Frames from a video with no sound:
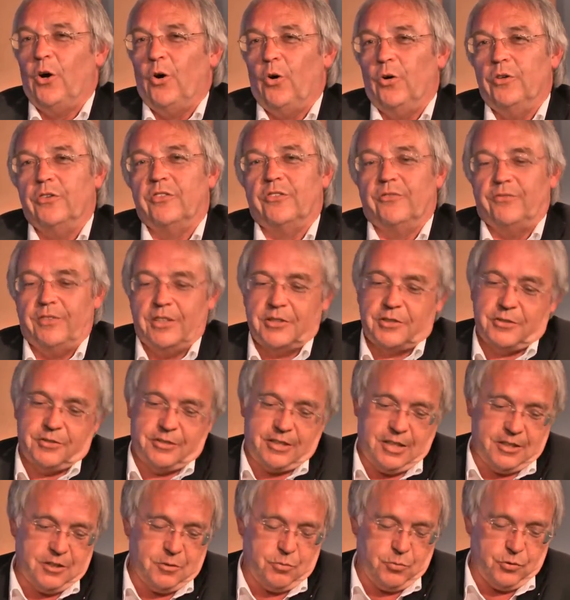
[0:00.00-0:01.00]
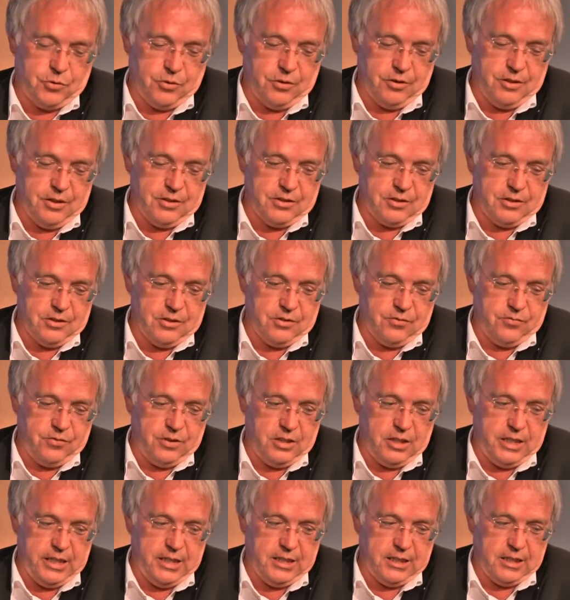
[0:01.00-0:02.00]
und was ganz besonders ist,
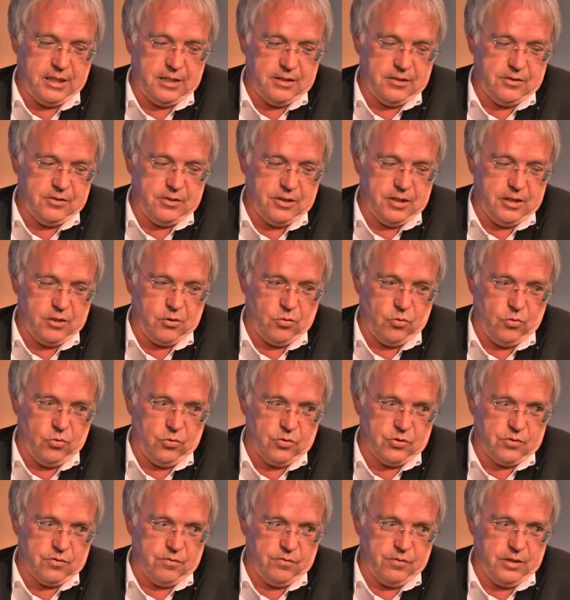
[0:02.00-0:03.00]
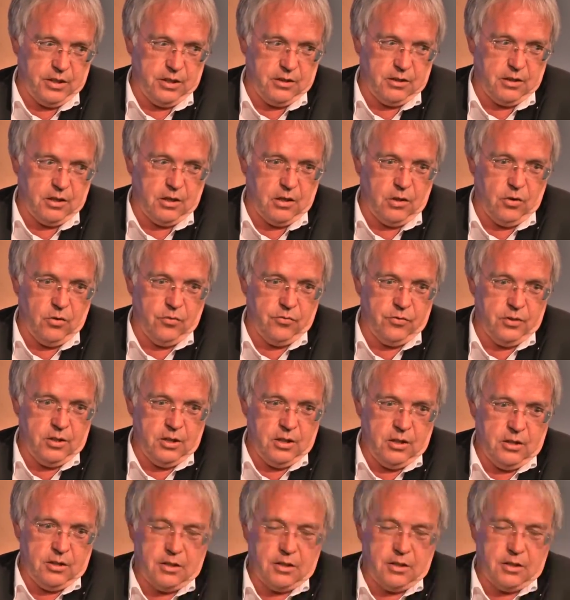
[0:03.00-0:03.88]
wir legen einen sehr großen Wert darauf,